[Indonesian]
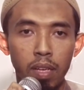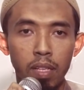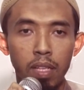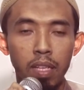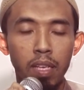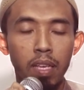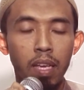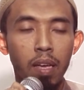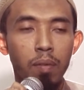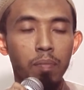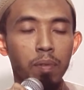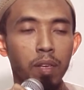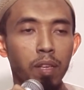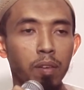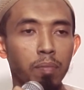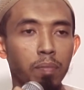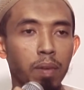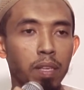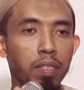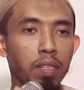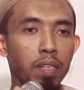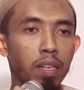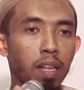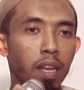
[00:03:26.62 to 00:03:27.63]
ketika beliau
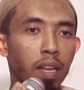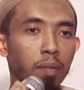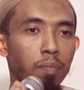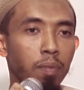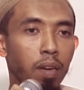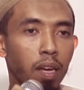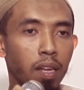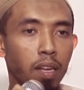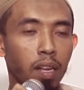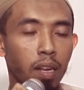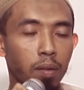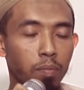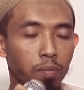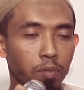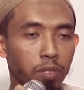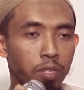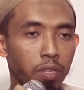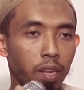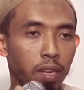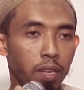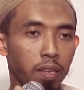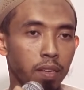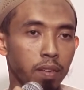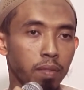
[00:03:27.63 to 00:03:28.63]
masih dalam keadaan
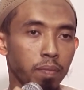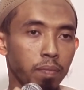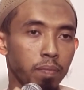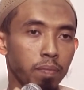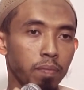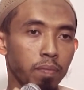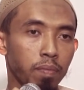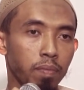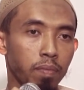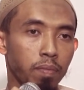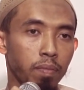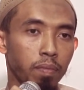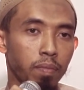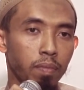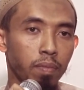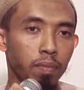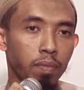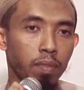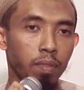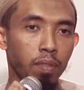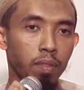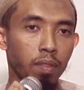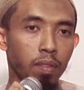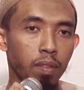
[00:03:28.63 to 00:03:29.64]
musyrik
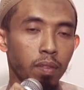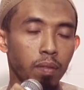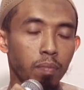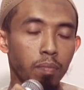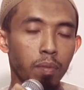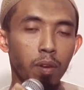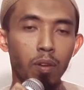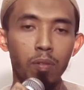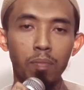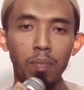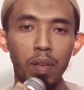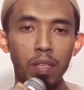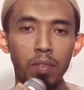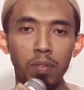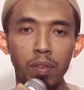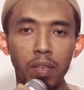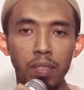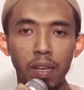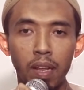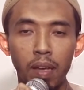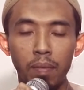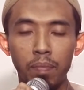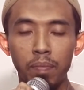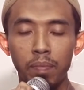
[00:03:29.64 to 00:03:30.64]
belum masuk
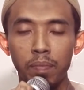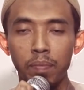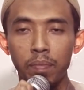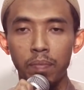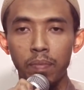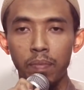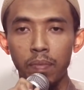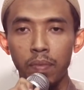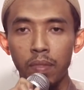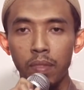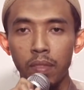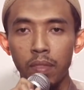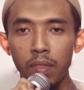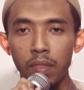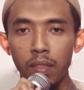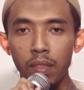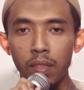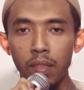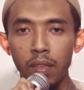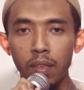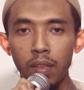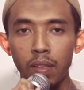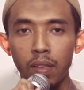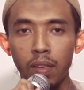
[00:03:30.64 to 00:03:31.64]
Islam.
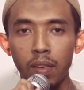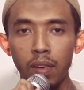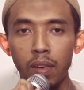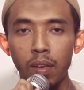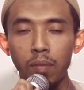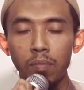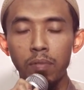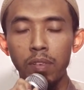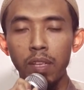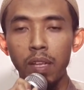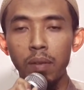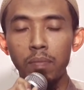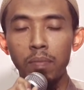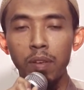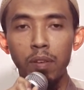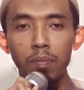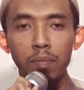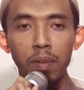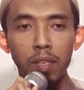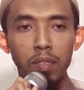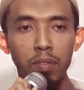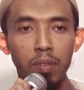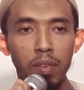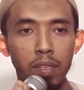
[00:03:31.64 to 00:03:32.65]
Kemudian
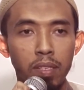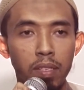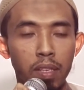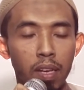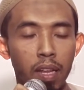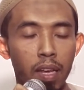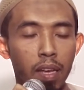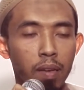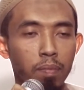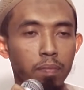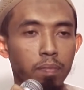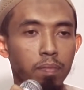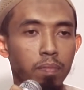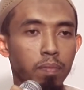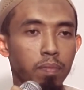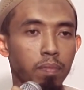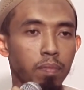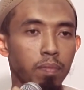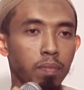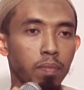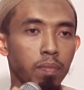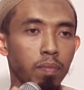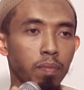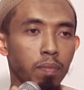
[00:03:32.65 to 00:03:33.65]
beliau masuk Islam,
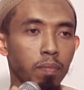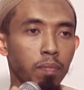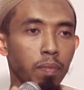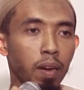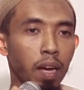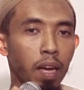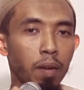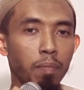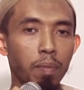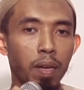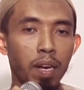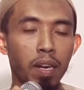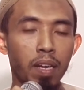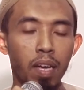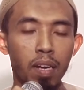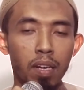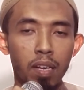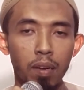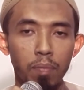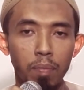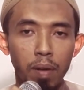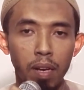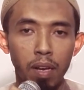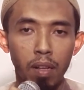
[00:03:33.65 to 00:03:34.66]

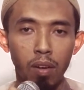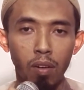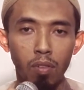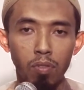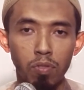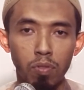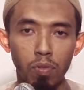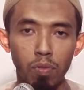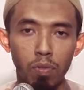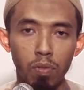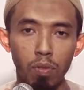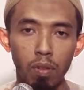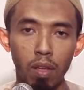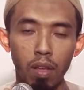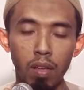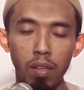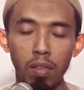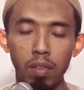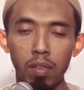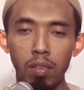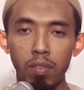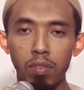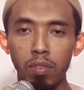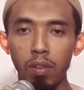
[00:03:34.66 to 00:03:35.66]
mengabarkan kepada
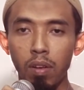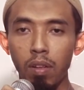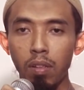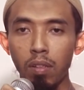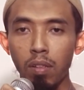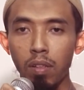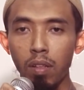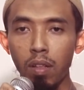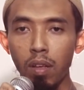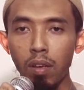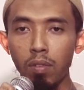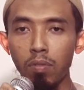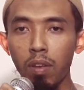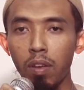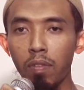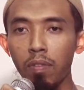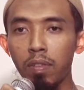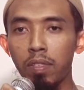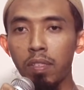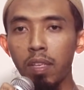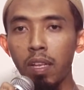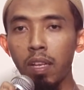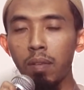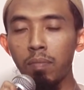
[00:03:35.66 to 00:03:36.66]
Rasulullah sallallahu
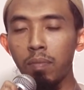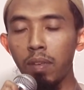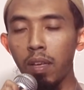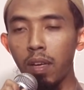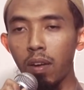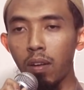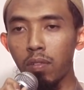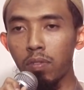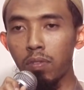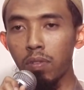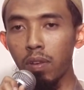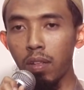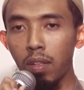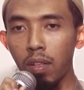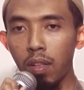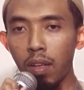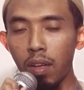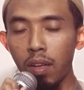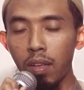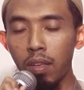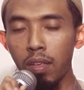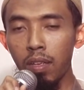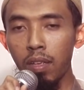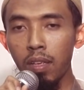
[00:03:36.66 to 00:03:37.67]
alaihi wasallam, "Ya
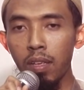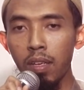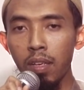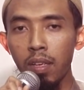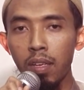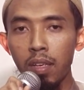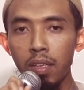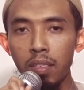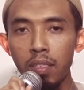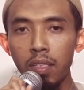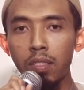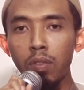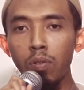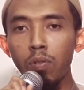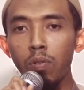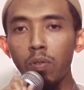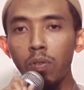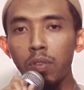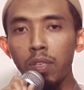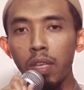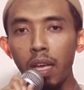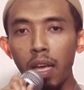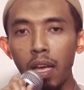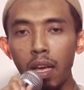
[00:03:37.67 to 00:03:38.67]
Rasulullah,
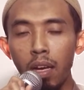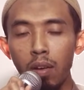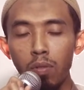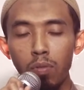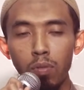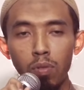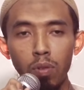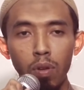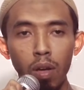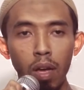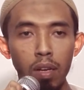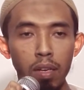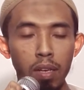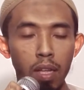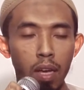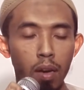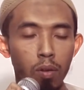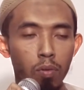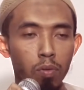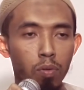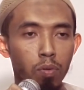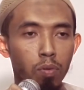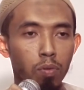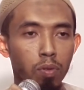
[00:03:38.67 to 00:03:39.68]
sesungguhnya aku
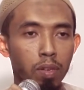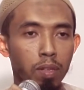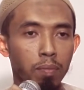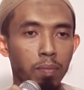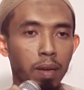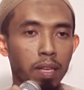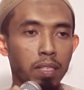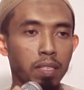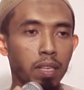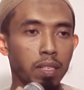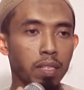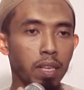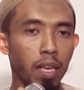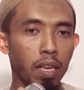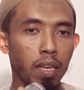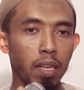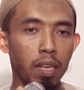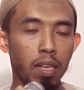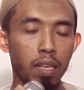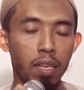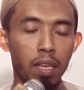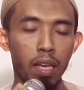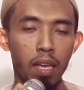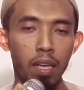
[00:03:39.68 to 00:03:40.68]
dahulu di masa
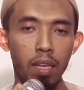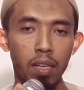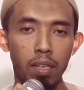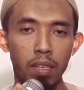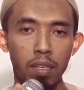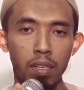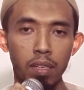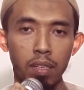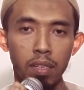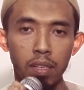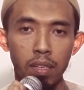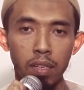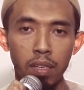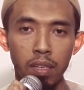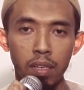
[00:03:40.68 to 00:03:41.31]
jahiliyah